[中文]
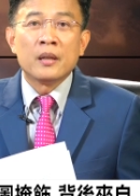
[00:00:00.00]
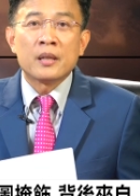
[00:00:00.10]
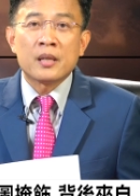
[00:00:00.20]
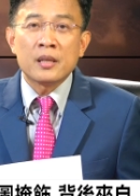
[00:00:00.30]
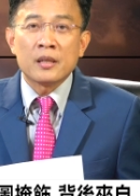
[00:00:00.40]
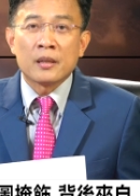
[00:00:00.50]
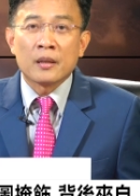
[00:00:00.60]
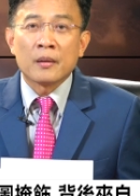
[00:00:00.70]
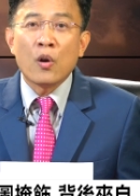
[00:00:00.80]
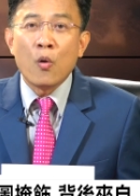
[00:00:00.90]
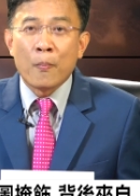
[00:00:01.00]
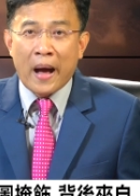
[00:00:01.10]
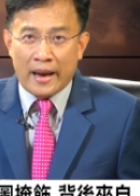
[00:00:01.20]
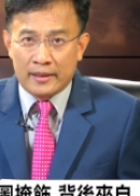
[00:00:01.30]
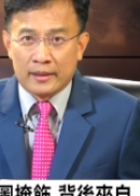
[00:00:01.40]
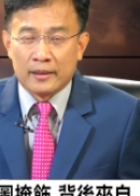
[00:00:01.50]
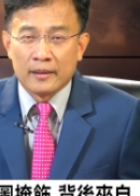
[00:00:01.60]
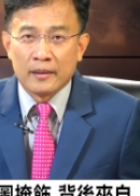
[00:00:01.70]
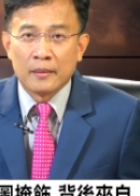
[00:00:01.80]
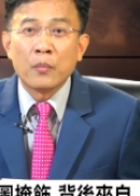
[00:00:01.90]
是空白的，
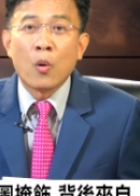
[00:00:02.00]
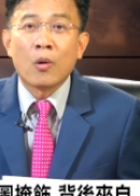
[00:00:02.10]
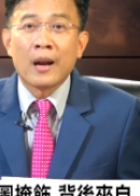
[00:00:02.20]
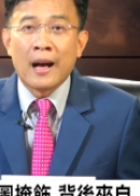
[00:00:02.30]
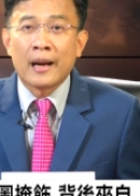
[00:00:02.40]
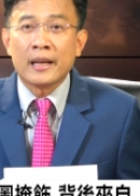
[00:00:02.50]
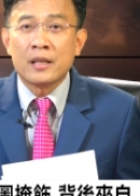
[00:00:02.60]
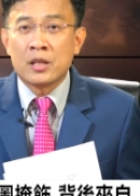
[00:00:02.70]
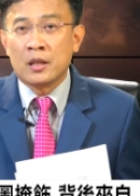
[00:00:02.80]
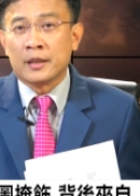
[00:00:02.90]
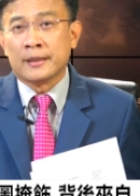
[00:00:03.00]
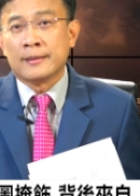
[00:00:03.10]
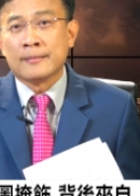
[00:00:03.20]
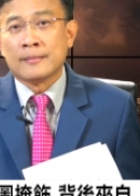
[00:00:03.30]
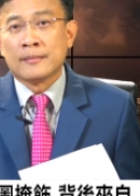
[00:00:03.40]
没人给你记得。